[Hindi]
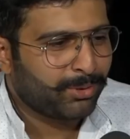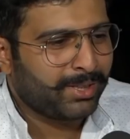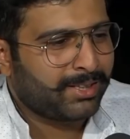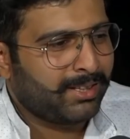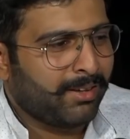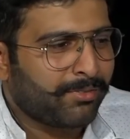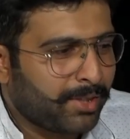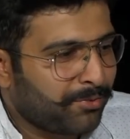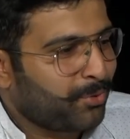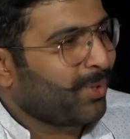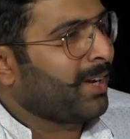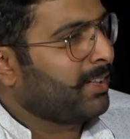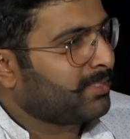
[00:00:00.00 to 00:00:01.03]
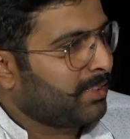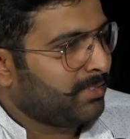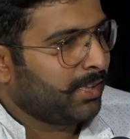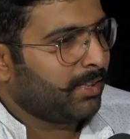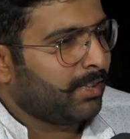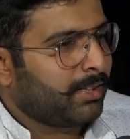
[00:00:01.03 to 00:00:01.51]
तो देखिए हम सब स्वीकार
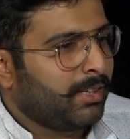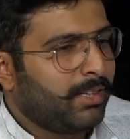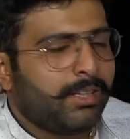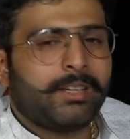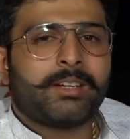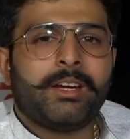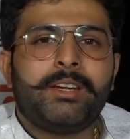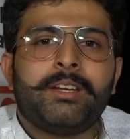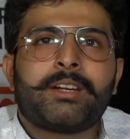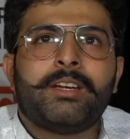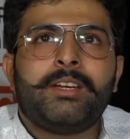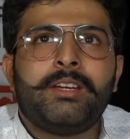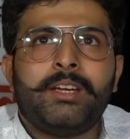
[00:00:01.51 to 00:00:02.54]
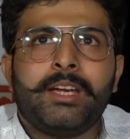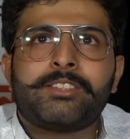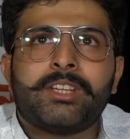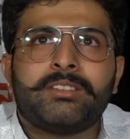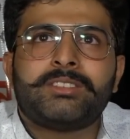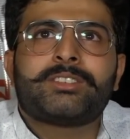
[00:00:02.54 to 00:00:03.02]
करेंगे कि कहीं ना कहीं एक
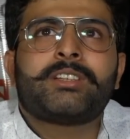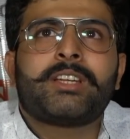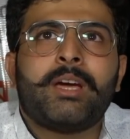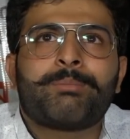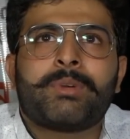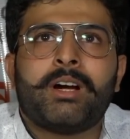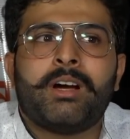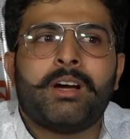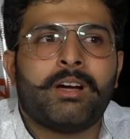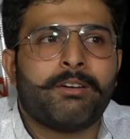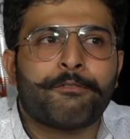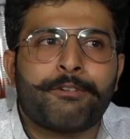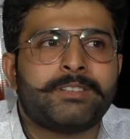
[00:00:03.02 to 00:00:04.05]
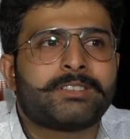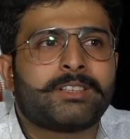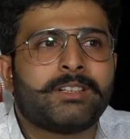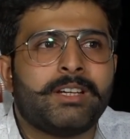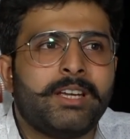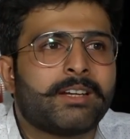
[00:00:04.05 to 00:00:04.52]
जनरेशन गैप का
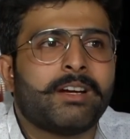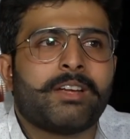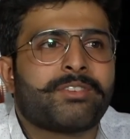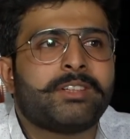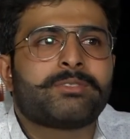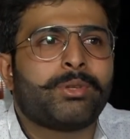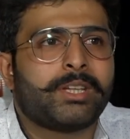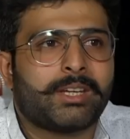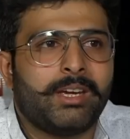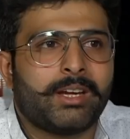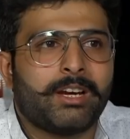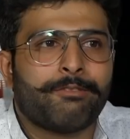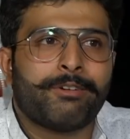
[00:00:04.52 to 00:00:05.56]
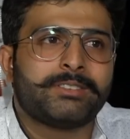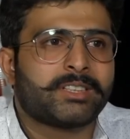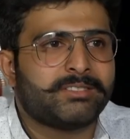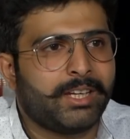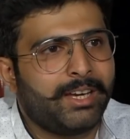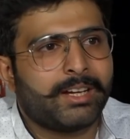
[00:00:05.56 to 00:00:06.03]
फ़र्क एक असर तो दिखेगा
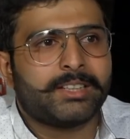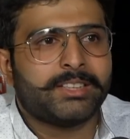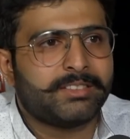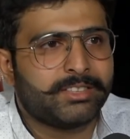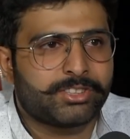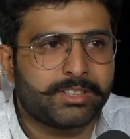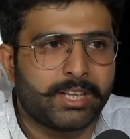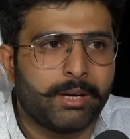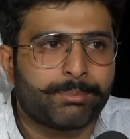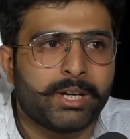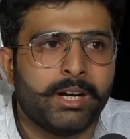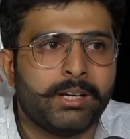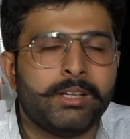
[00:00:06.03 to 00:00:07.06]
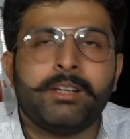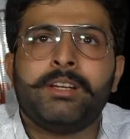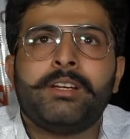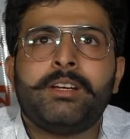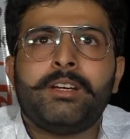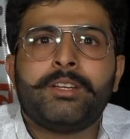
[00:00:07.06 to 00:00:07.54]
फ़र्क रहेगा जनरेशन गैप का
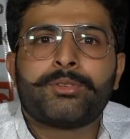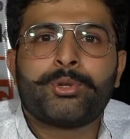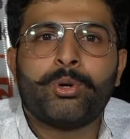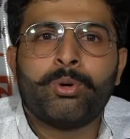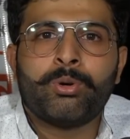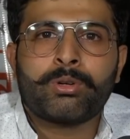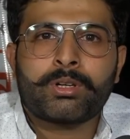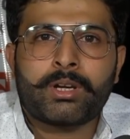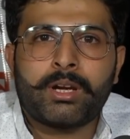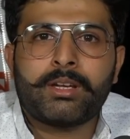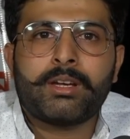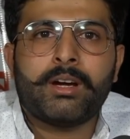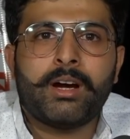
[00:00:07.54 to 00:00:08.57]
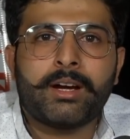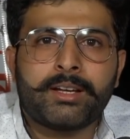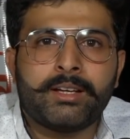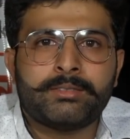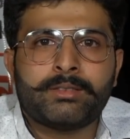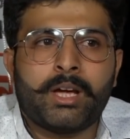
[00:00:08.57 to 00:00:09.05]
तो
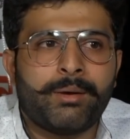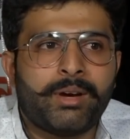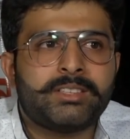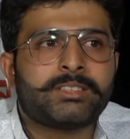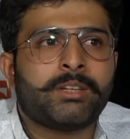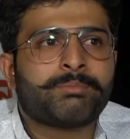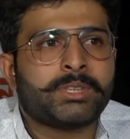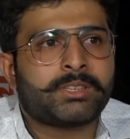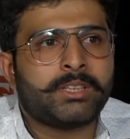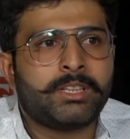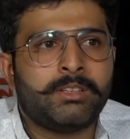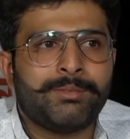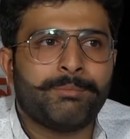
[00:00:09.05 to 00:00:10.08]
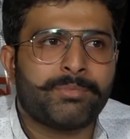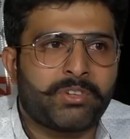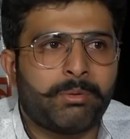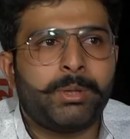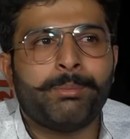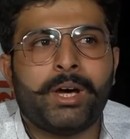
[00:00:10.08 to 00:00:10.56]
अगर हमारे जनप्रतिनिधि
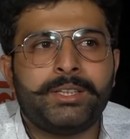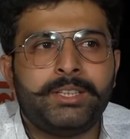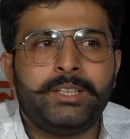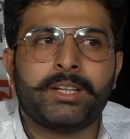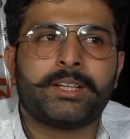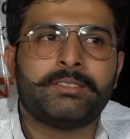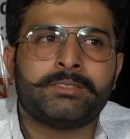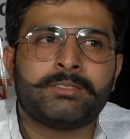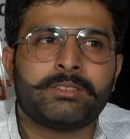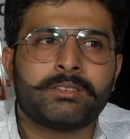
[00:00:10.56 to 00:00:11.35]
सभी माननीय अगर